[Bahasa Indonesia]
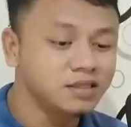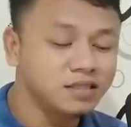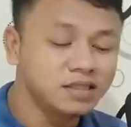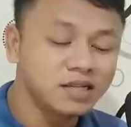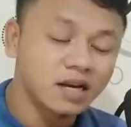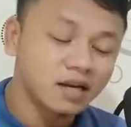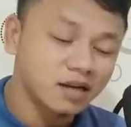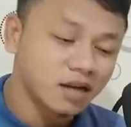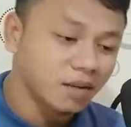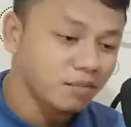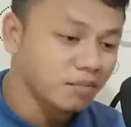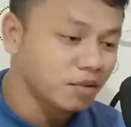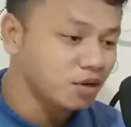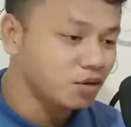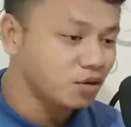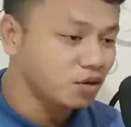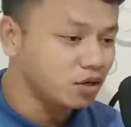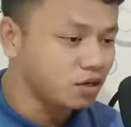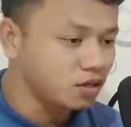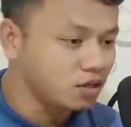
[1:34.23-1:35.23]
Jaka
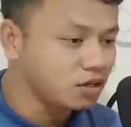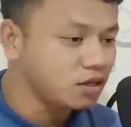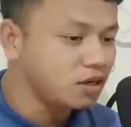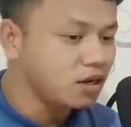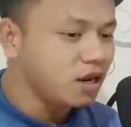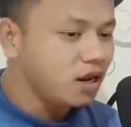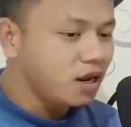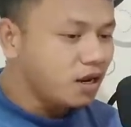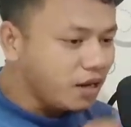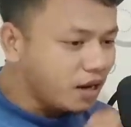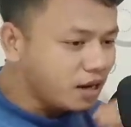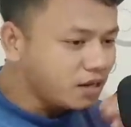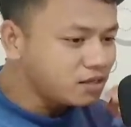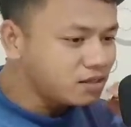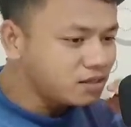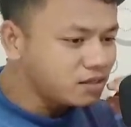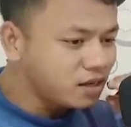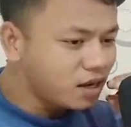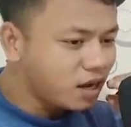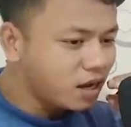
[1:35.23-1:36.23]
Medo ini
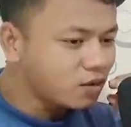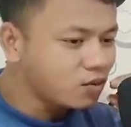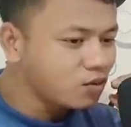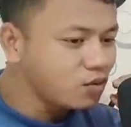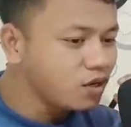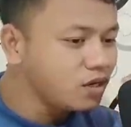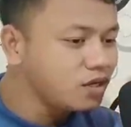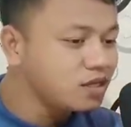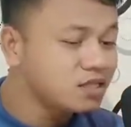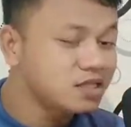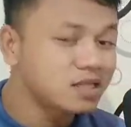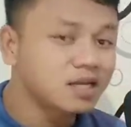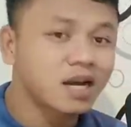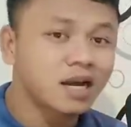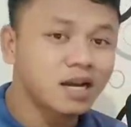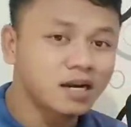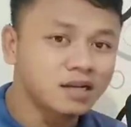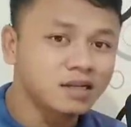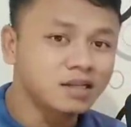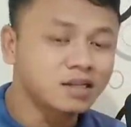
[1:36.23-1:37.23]
dan aku ingin
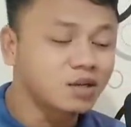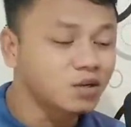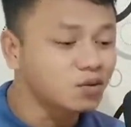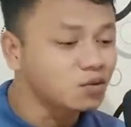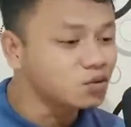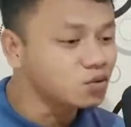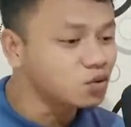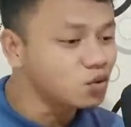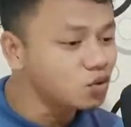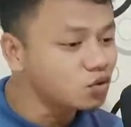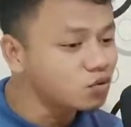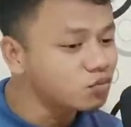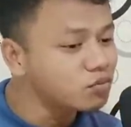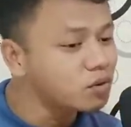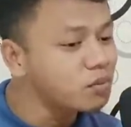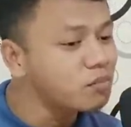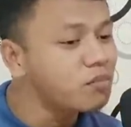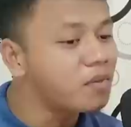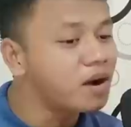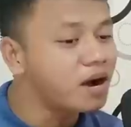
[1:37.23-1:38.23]
sekali teruntuk
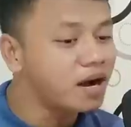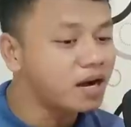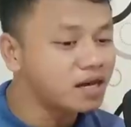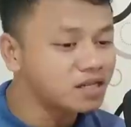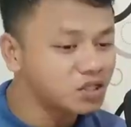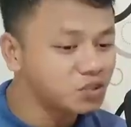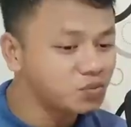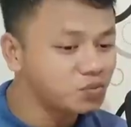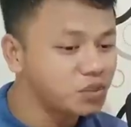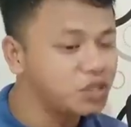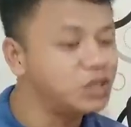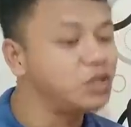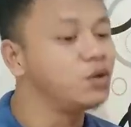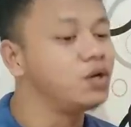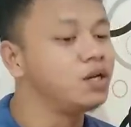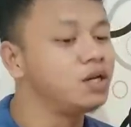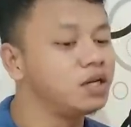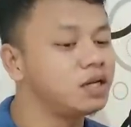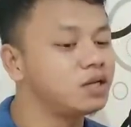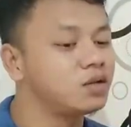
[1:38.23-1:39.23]
membahas video
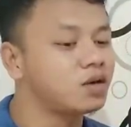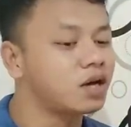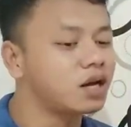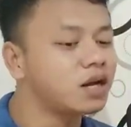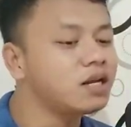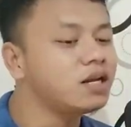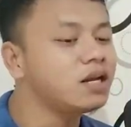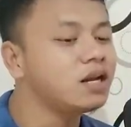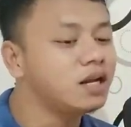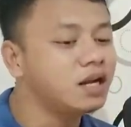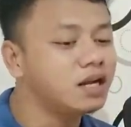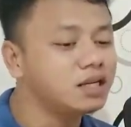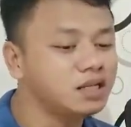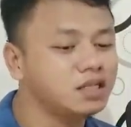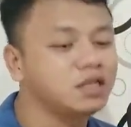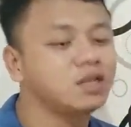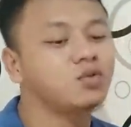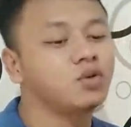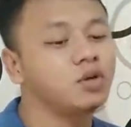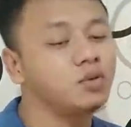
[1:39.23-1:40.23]
ini gitu karena ini adalah
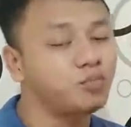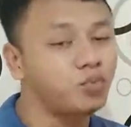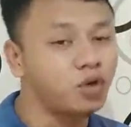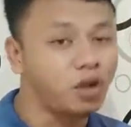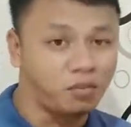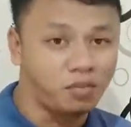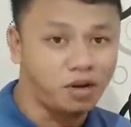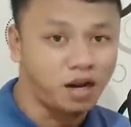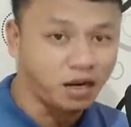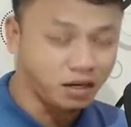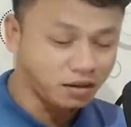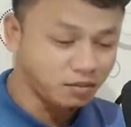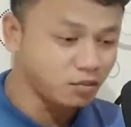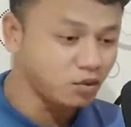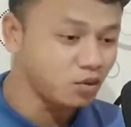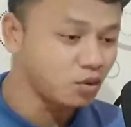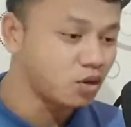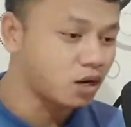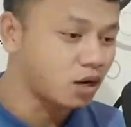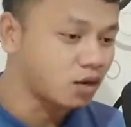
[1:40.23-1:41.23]
salah satu info yang menarik menurut